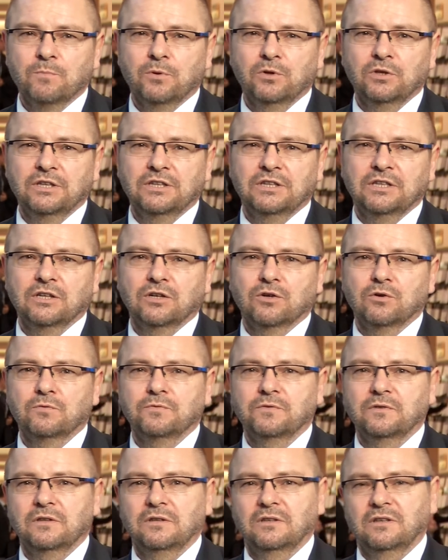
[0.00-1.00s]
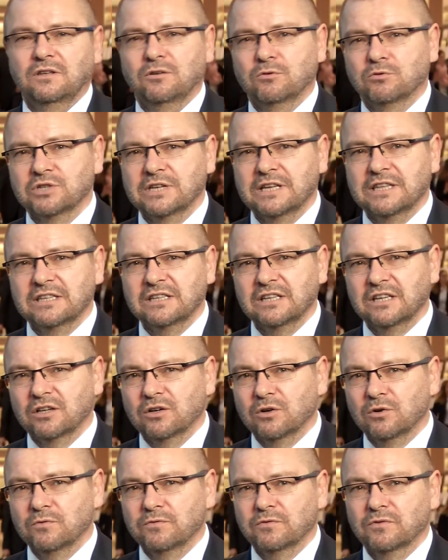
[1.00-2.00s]
polityków i
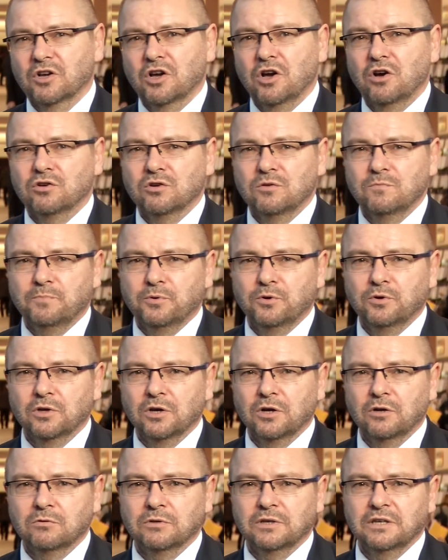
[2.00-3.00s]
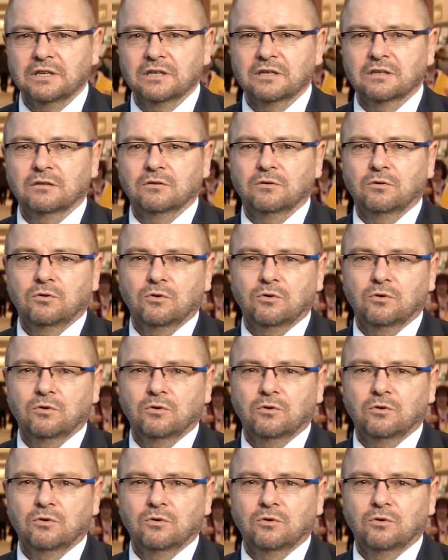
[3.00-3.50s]
urzędników, korumpują ich,